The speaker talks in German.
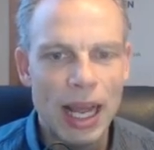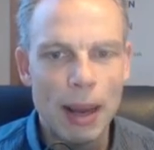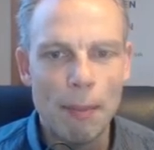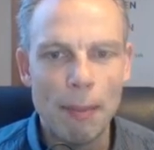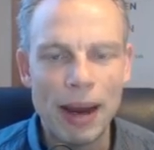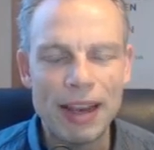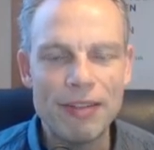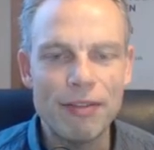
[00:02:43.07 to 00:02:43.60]

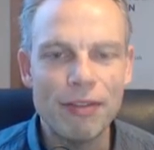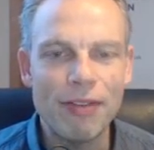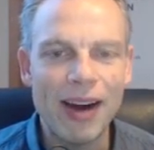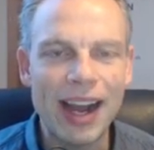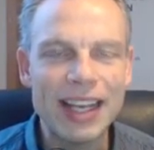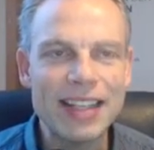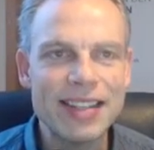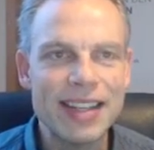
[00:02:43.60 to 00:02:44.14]
Man
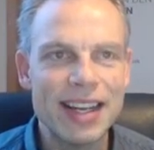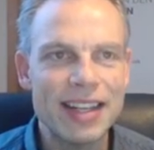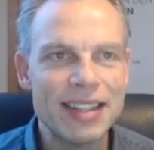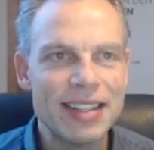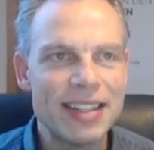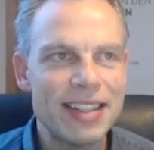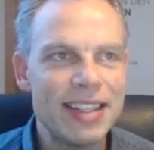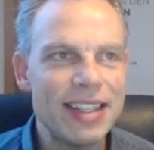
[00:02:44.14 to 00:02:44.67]
weiß
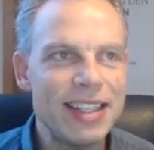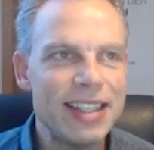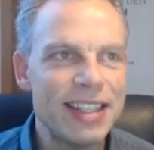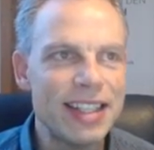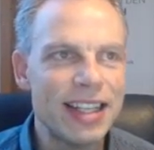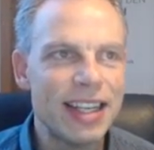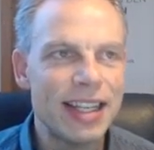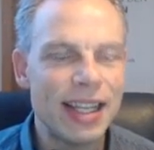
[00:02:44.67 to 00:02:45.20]
es
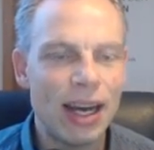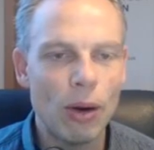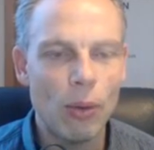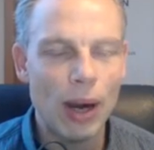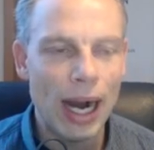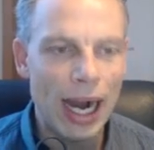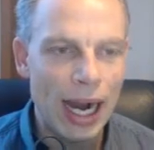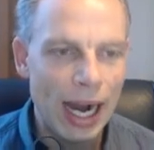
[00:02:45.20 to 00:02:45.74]
nicht genau,
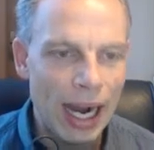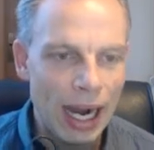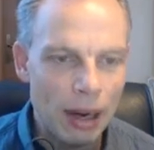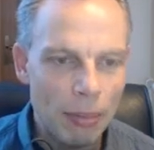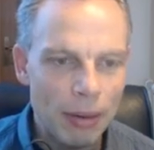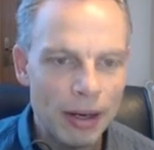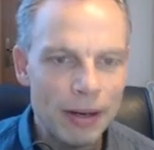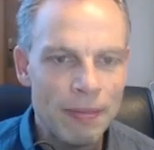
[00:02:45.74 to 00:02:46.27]

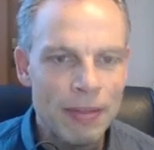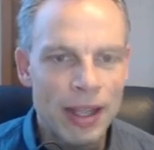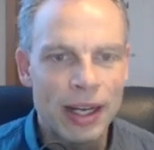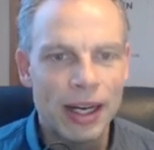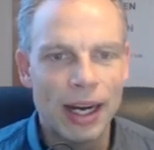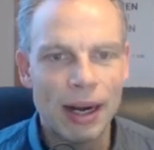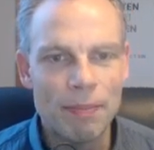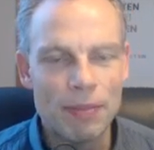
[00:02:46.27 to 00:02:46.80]
aber
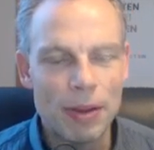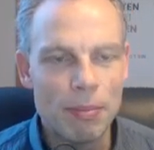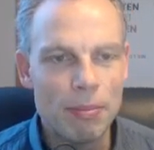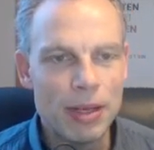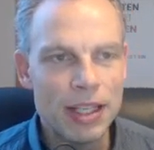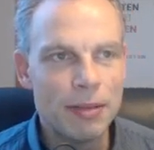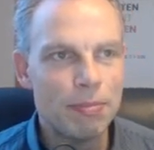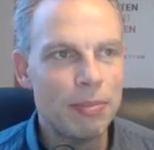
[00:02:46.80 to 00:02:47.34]
ähm,
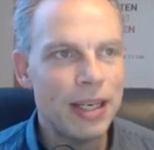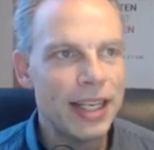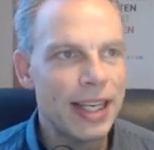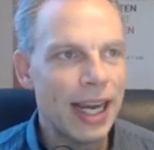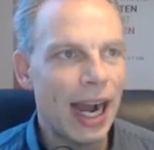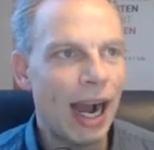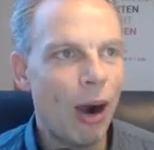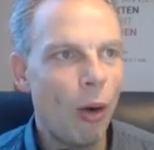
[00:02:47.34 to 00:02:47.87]
mit Blick
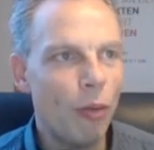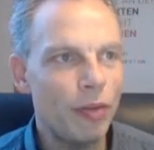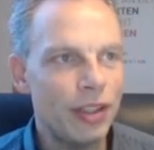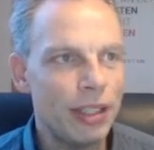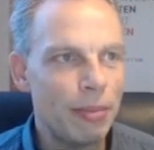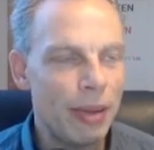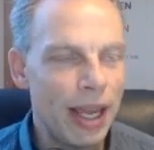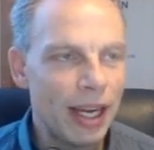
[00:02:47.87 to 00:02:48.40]
auf
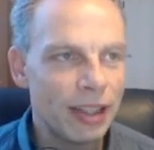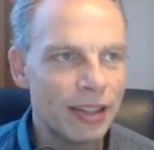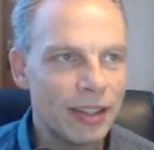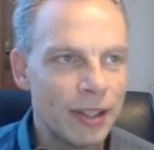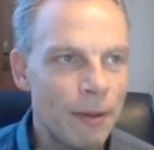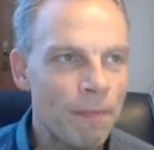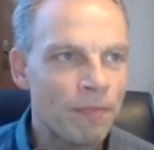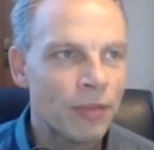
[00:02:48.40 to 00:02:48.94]
die
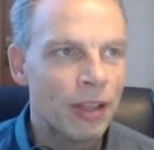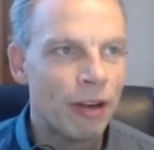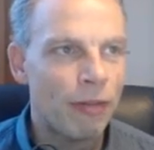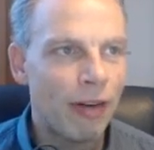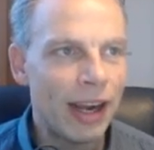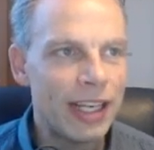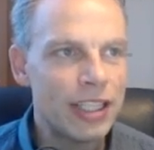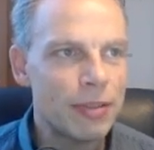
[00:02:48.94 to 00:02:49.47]
Märkte
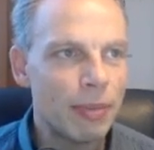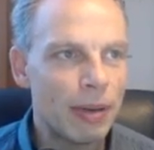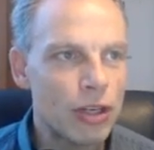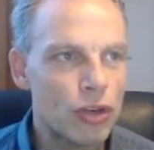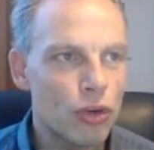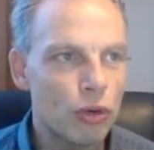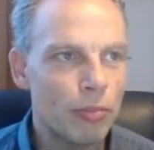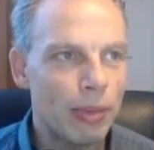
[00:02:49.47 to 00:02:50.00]
weiß man
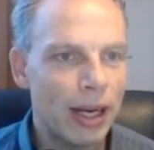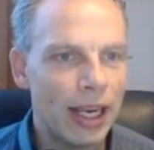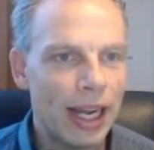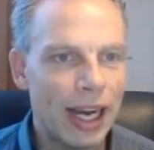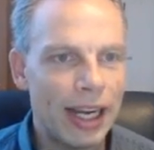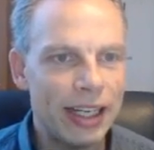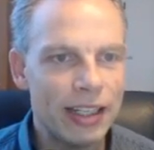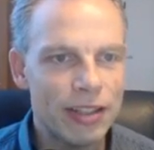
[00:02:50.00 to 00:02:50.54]
schon mal
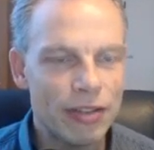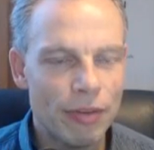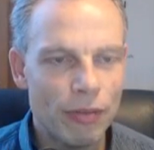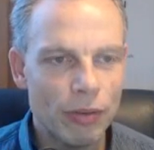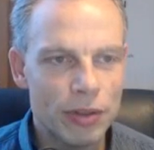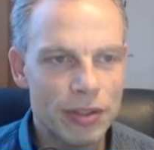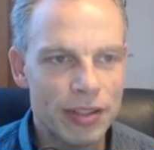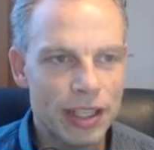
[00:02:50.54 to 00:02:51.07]
eines, wenn wir
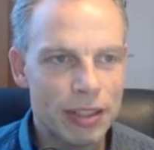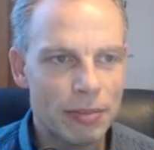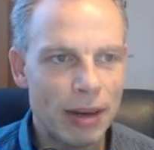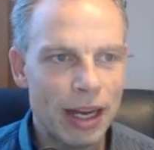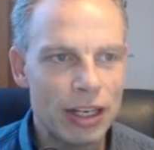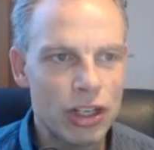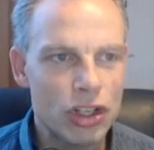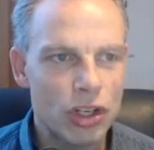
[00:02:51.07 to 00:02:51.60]
uns das mal
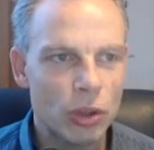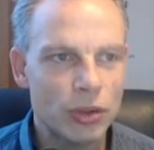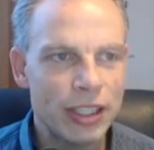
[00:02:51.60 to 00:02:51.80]
anschauen.